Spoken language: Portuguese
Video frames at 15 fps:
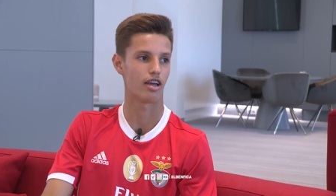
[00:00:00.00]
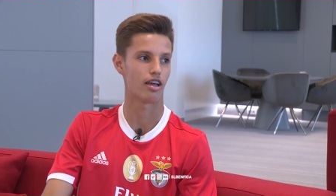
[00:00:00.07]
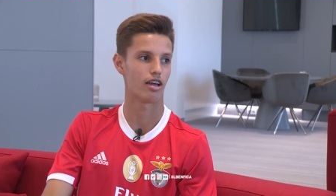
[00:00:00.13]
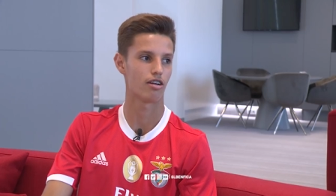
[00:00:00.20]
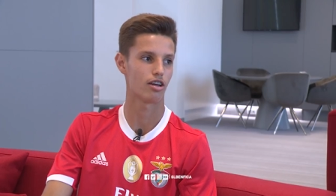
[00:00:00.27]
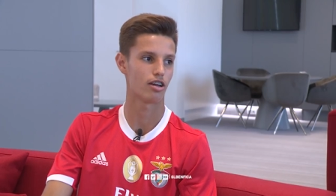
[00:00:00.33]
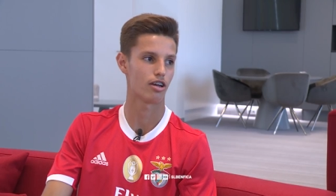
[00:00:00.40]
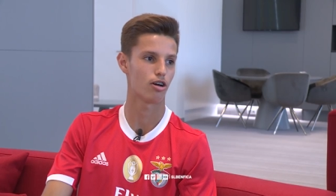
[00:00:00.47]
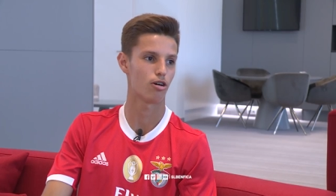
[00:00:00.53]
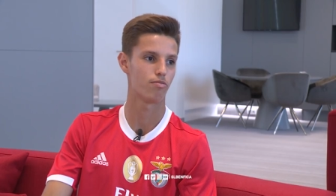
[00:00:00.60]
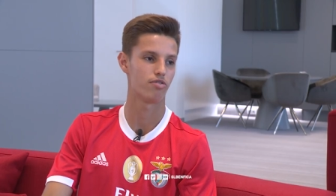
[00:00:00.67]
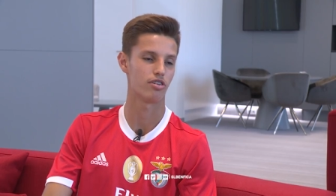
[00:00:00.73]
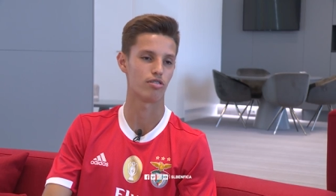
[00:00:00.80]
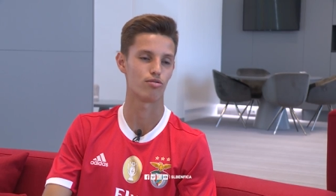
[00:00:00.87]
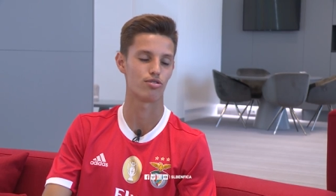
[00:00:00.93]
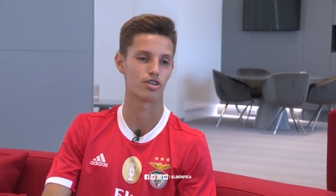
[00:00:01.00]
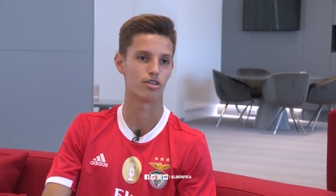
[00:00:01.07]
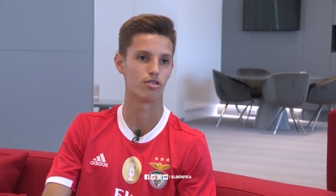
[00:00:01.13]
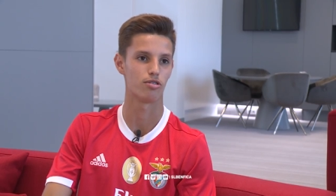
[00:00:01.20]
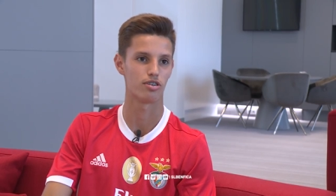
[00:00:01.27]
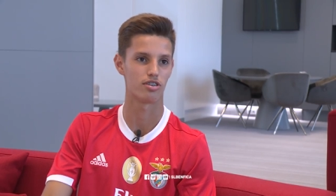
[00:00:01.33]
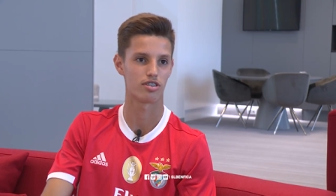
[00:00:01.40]
é, é óbvia. Os
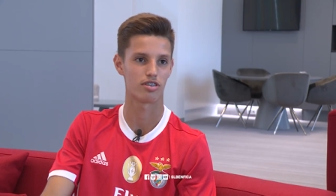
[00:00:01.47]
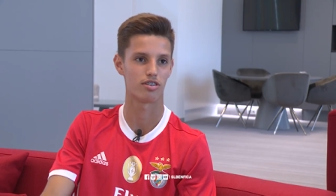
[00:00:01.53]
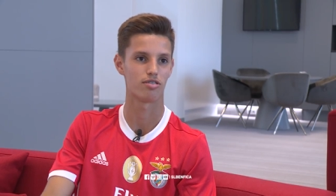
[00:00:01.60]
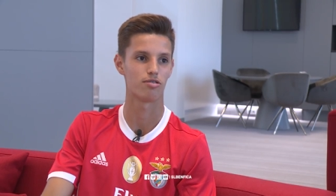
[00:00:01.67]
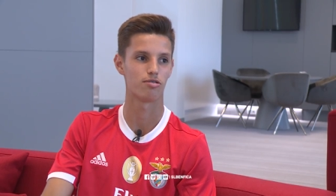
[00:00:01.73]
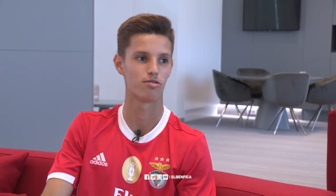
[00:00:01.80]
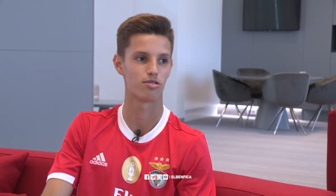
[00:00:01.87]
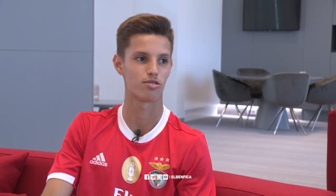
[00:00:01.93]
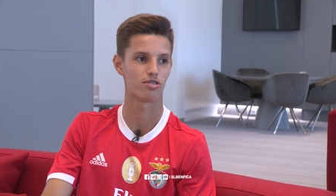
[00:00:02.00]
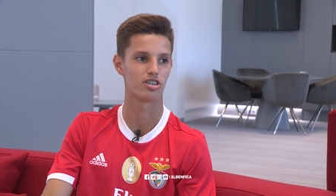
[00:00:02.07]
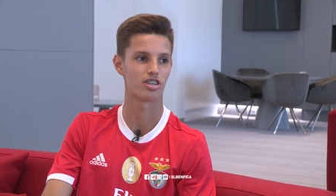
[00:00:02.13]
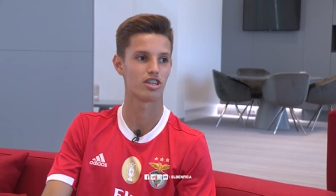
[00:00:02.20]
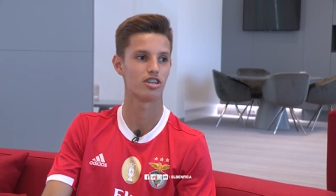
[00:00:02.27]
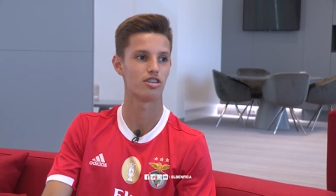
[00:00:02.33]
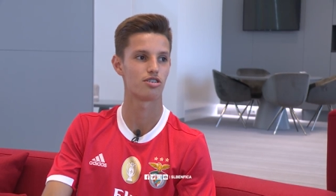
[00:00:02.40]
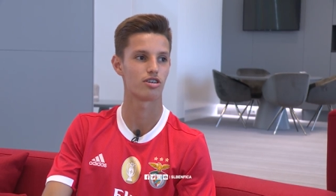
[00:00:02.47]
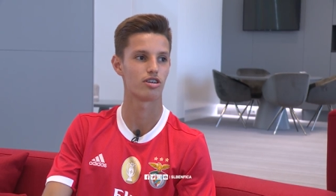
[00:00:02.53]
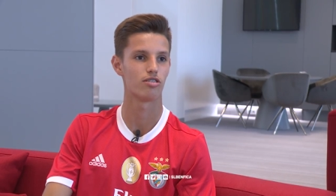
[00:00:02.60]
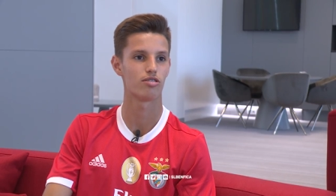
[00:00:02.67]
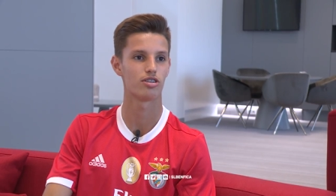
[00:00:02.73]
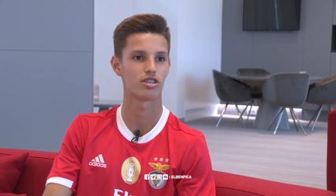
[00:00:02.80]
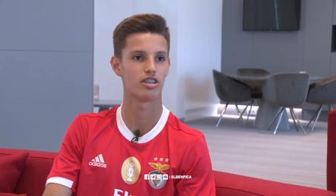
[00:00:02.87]
jogadores são, são excelentes
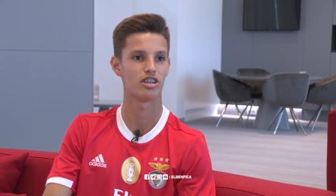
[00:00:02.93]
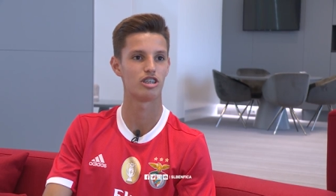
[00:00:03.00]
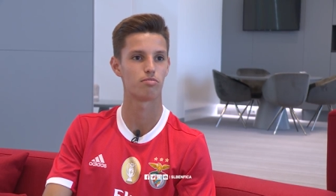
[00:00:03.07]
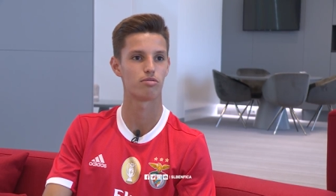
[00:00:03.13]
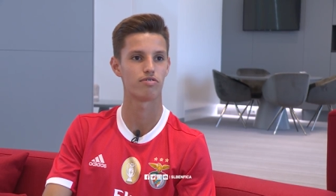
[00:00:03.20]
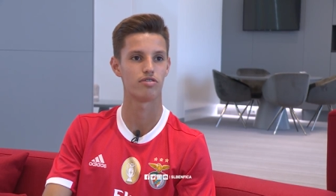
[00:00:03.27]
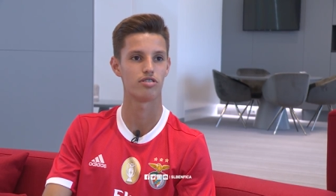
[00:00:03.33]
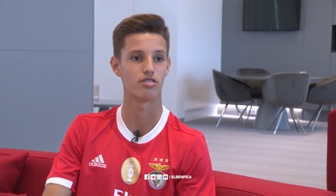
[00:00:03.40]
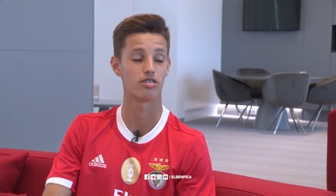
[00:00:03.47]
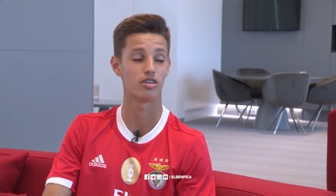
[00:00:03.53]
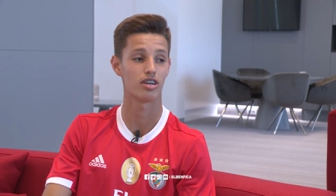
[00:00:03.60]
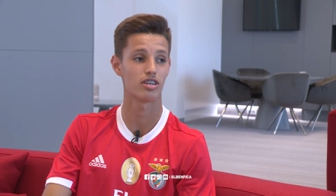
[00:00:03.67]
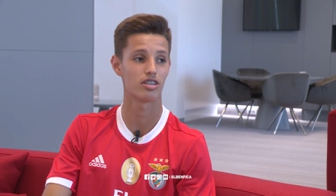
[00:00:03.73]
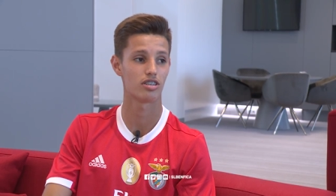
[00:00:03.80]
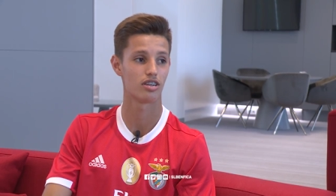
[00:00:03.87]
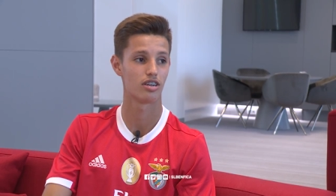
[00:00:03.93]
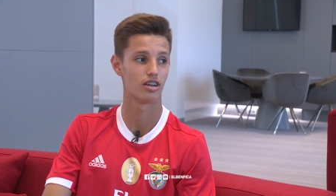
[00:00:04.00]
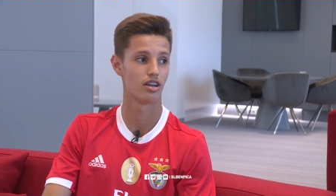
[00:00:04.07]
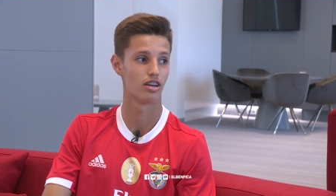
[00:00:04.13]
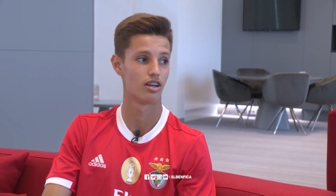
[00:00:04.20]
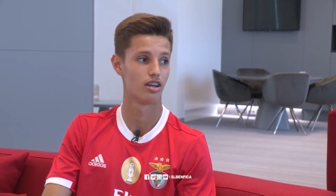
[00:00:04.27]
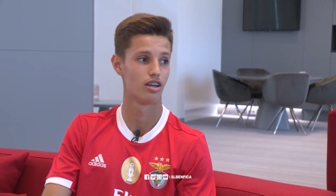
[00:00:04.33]
jogadores, excelentes profissionais.
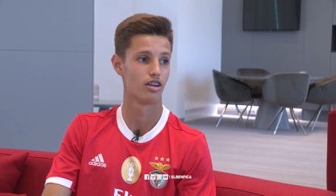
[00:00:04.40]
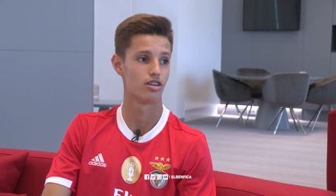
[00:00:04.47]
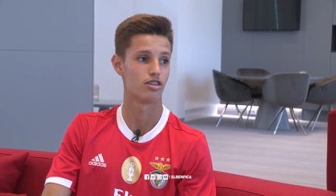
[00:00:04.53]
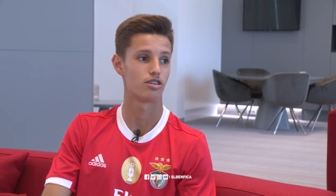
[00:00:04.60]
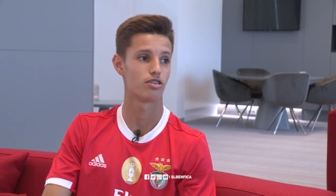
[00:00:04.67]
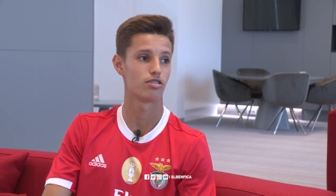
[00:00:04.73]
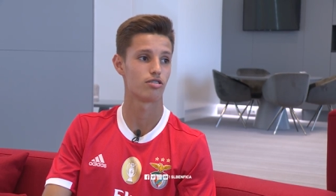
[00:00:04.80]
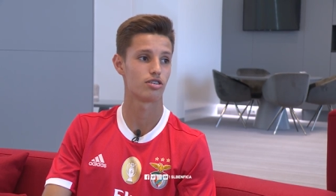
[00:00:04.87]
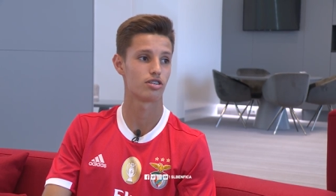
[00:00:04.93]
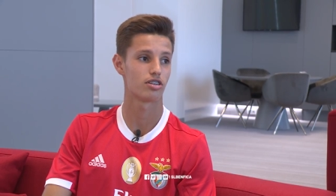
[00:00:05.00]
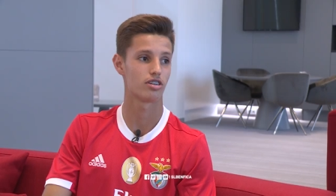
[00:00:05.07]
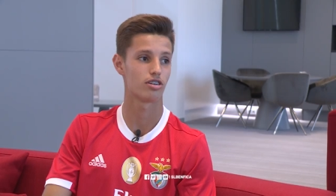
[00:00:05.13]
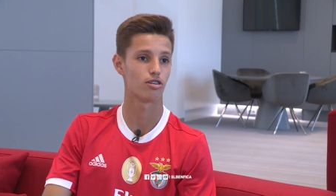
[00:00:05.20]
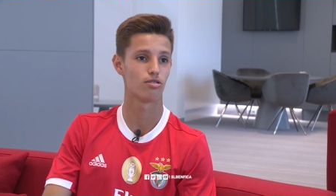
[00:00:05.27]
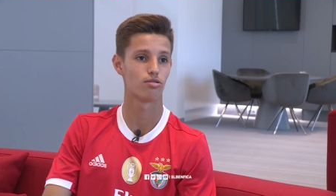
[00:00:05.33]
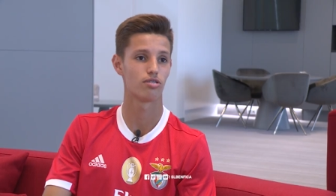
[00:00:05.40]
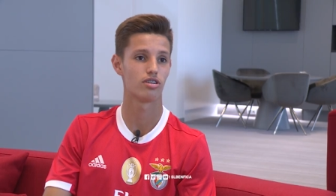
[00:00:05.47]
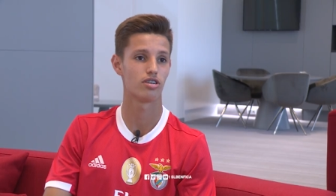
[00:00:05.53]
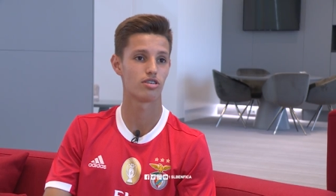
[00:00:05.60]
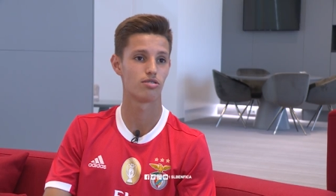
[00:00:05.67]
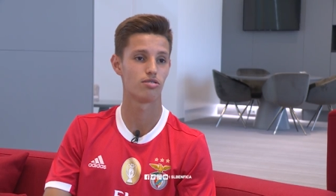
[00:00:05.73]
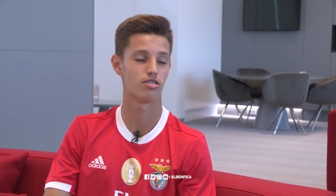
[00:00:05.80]
Jogadores que ao longo
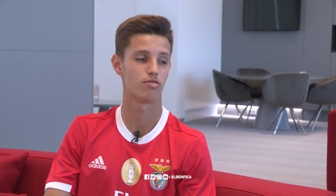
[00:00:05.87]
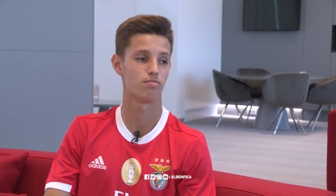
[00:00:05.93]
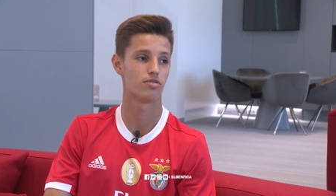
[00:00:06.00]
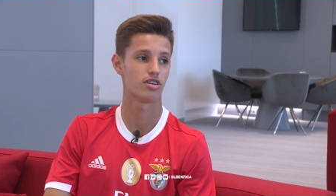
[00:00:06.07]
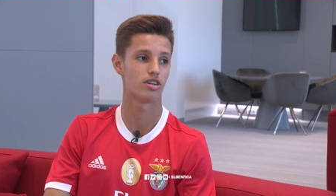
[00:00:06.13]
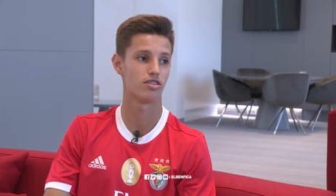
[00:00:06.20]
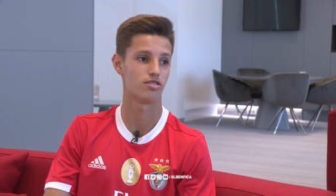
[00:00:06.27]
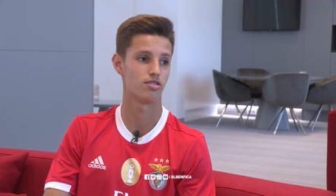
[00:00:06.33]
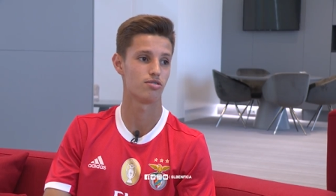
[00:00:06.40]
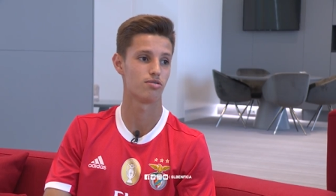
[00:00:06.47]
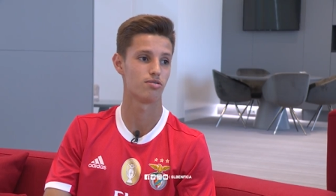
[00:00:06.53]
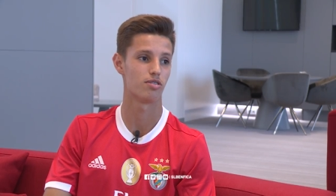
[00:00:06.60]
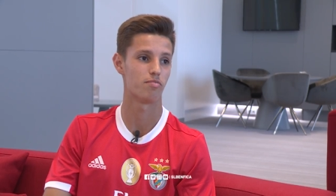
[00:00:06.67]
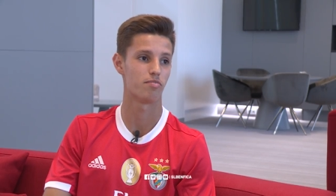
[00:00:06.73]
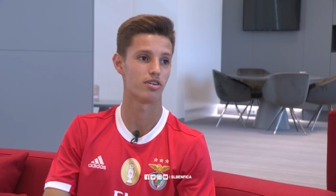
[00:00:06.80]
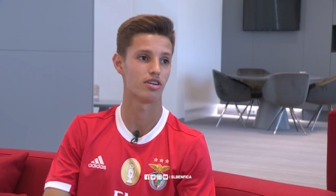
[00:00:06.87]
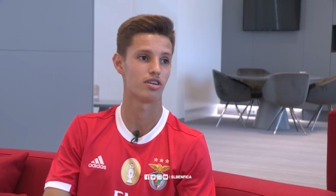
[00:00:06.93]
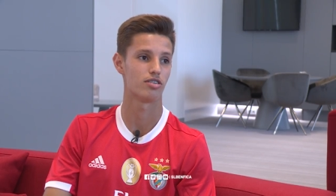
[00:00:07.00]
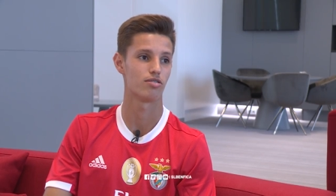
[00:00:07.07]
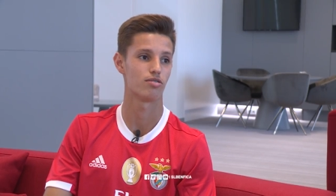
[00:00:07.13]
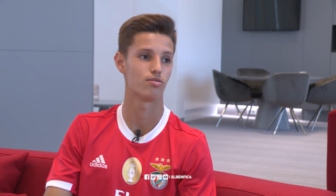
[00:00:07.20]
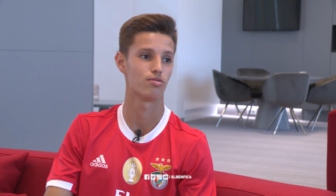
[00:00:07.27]
destes últimos anos eu
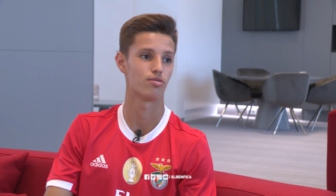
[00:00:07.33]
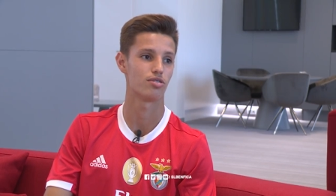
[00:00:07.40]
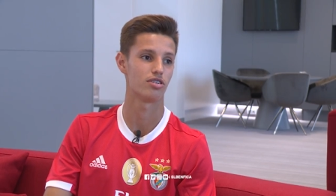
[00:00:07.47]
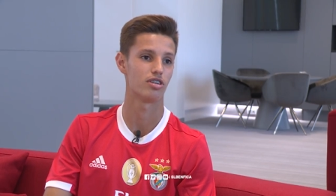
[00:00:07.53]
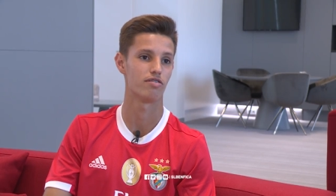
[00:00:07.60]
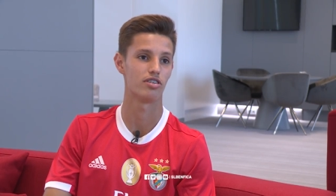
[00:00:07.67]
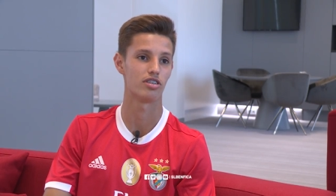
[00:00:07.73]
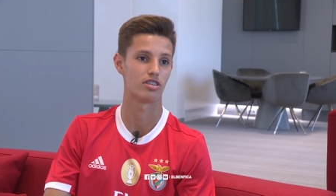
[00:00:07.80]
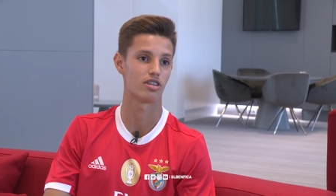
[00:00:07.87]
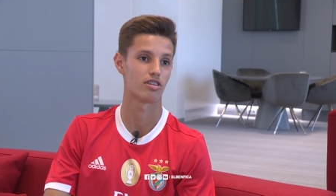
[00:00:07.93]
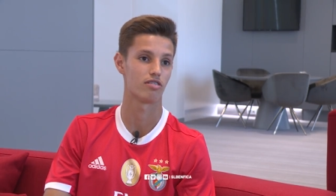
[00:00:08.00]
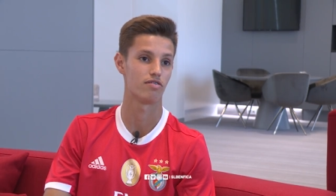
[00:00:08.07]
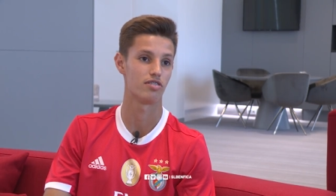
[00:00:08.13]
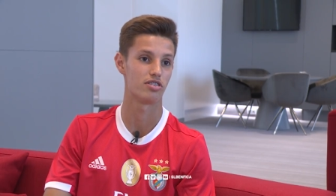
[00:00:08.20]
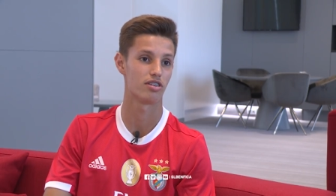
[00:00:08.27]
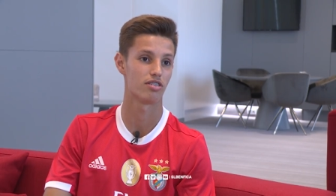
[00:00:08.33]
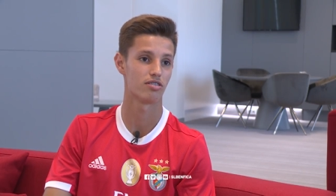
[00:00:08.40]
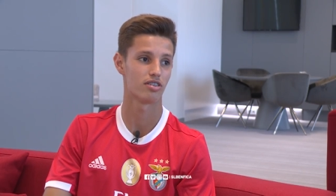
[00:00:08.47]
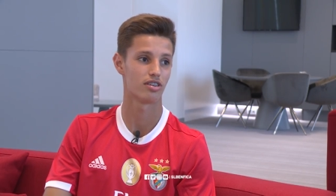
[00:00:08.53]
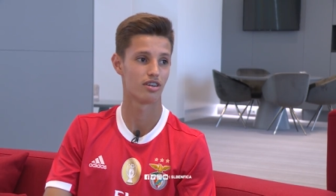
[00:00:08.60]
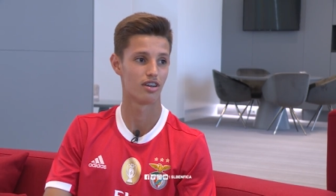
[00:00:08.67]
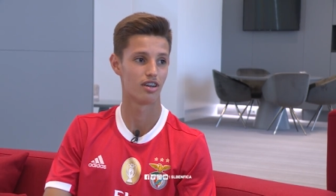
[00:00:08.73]
apenas os tinha visto na
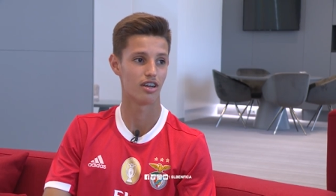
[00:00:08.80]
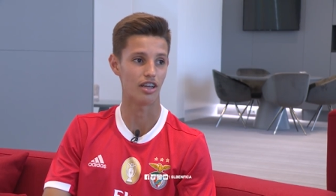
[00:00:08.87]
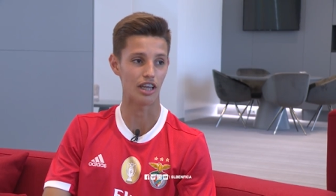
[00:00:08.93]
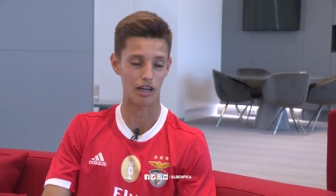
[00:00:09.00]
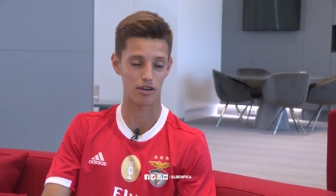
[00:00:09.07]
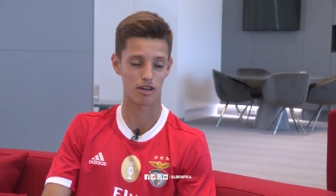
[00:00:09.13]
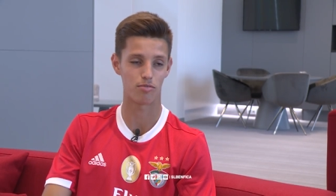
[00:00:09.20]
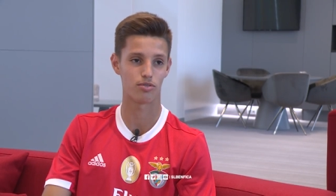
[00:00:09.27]
televisão e agora